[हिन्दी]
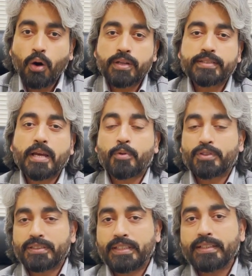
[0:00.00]
और इसका
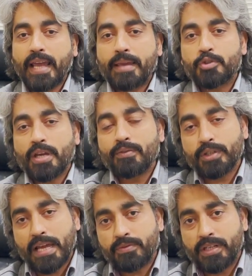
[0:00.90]
प्रोसेसिंग टाइम जो है वो
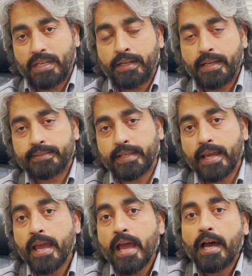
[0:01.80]
टेन वर्किंग डेज़ है
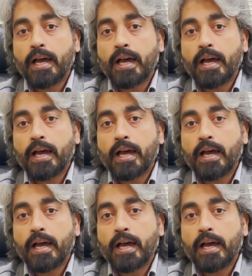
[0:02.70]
